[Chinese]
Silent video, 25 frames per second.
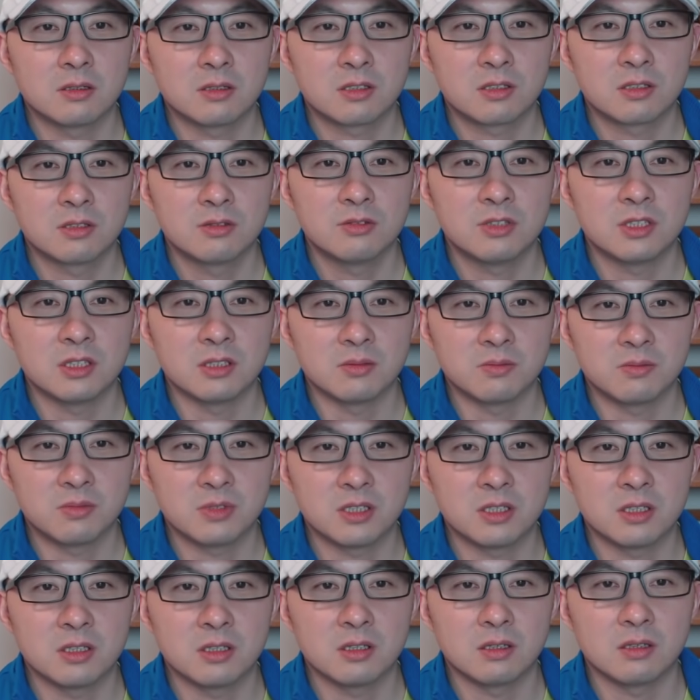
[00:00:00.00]
收紧并
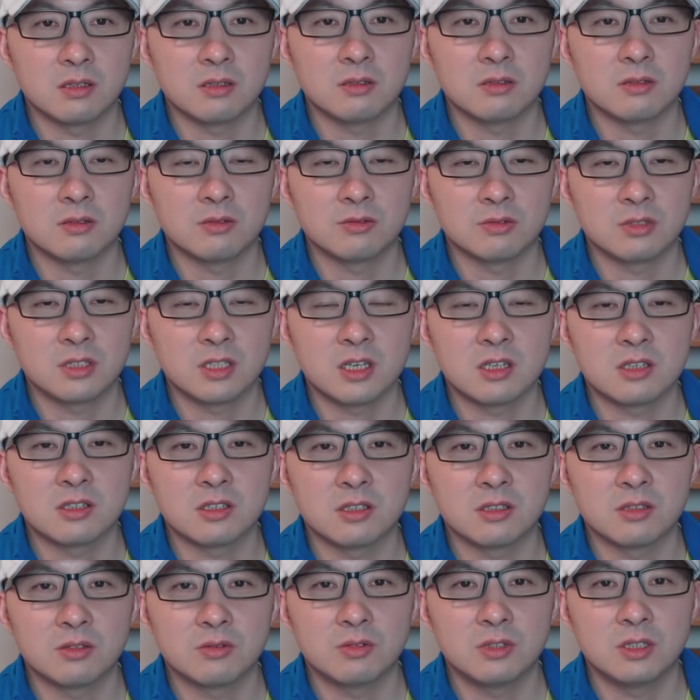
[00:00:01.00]
且用限制
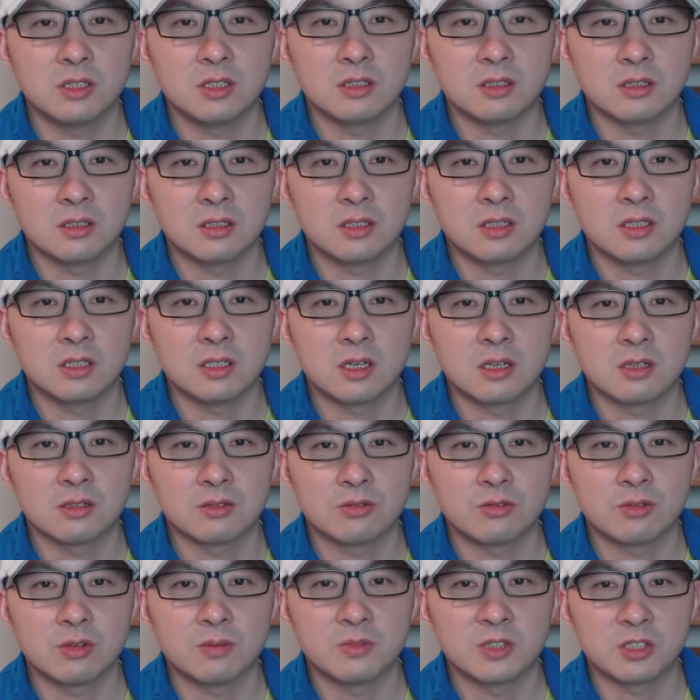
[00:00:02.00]
性规定可以让
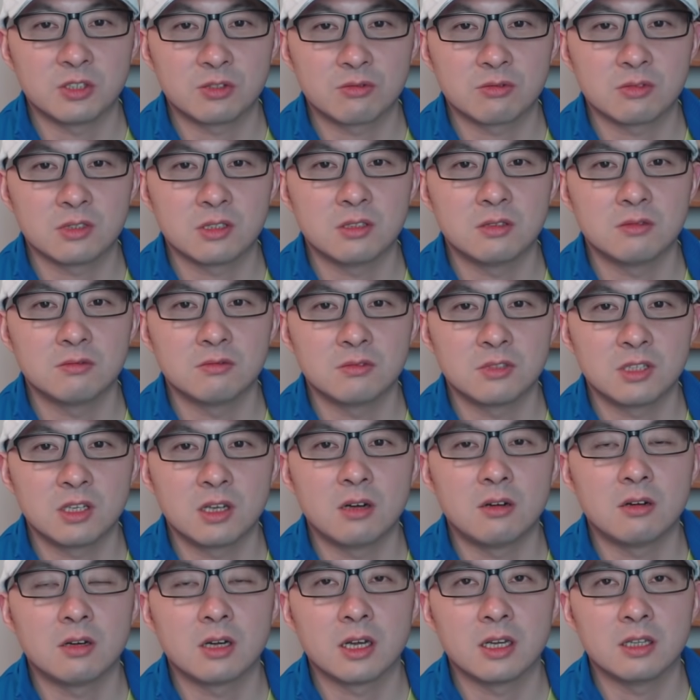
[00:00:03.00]
选民注册无
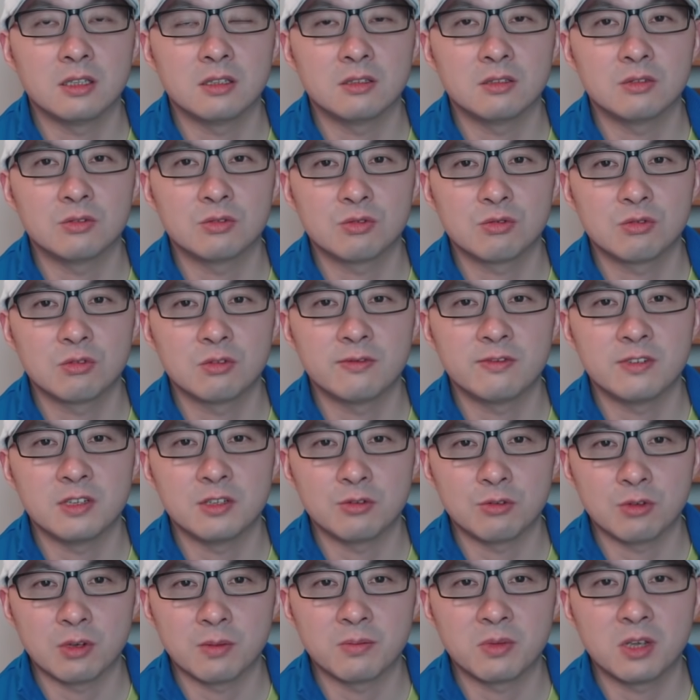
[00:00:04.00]
效，还能够作废
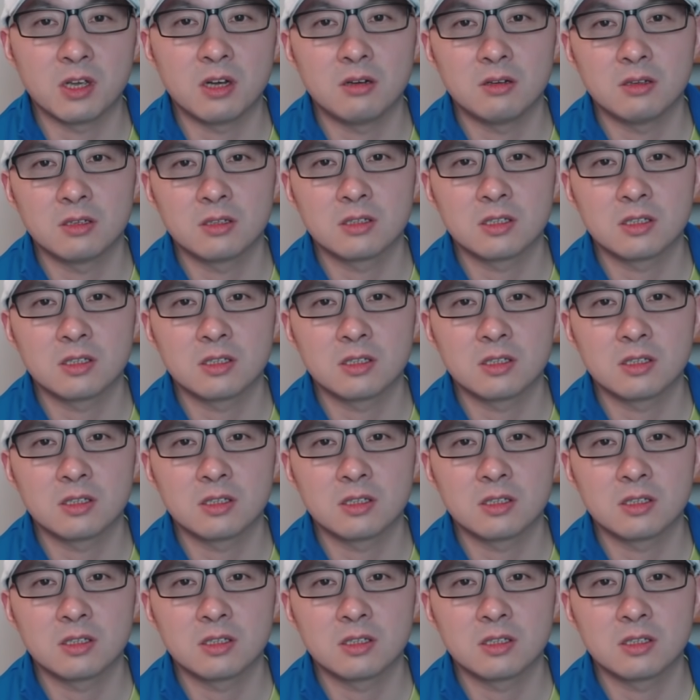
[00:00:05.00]
选票。